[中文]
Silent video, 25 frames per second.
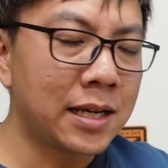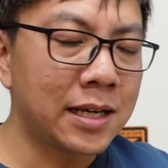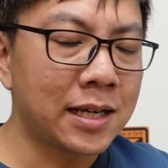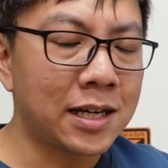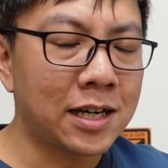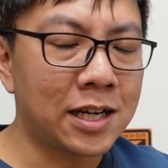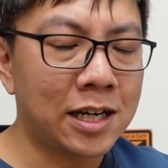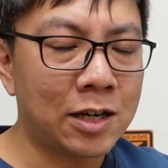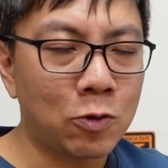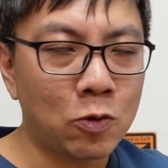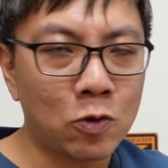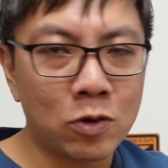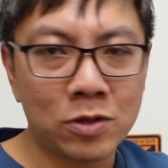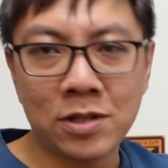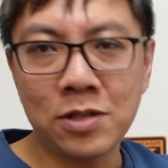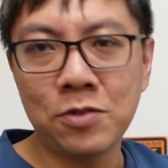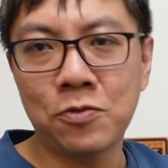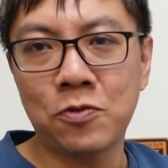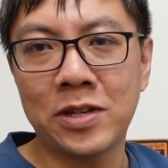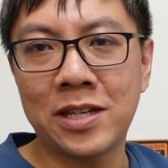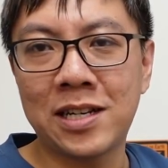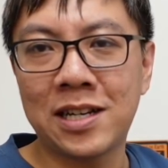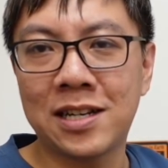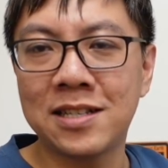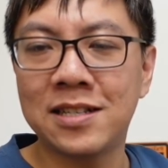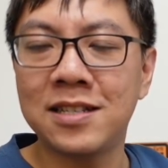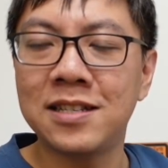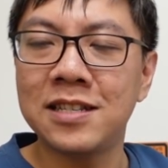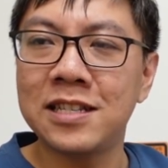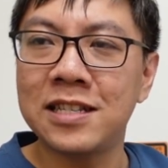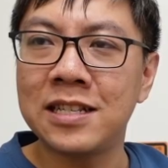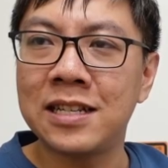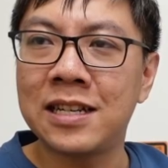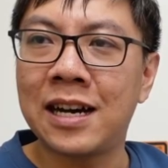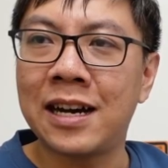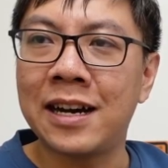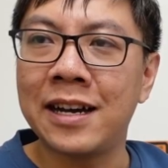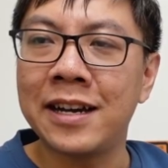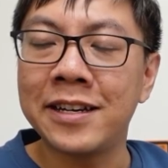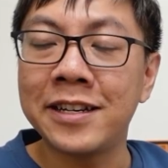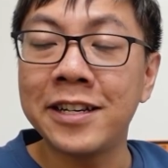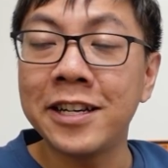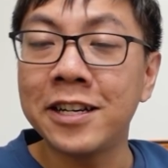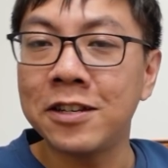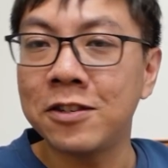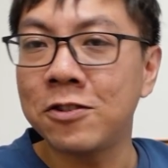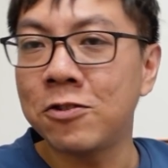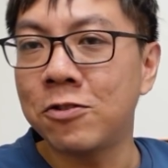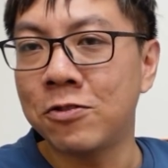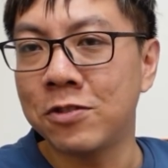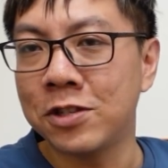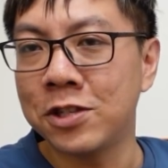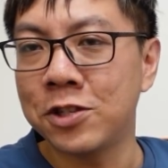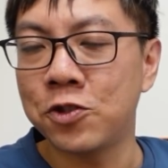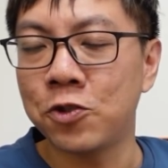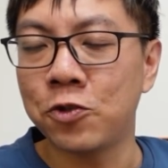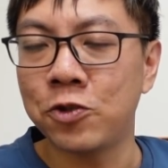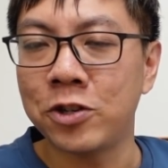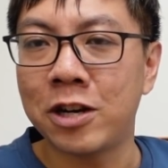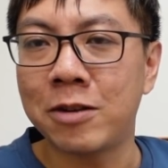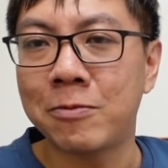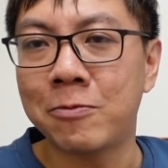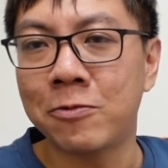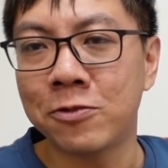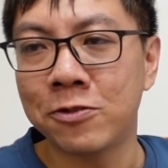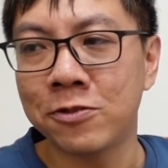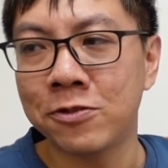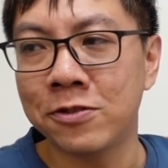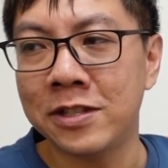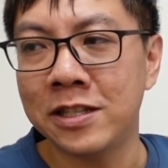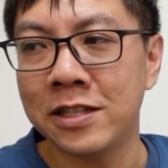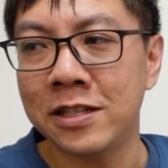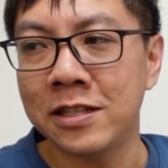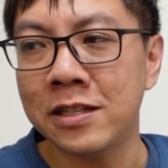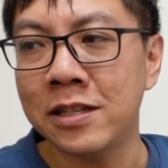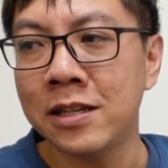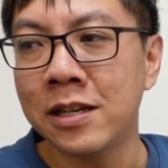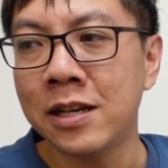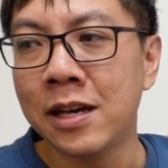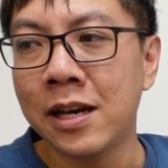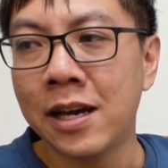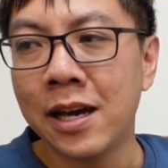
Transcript: 哎，我认为它是一台电动的手摇磨豆机，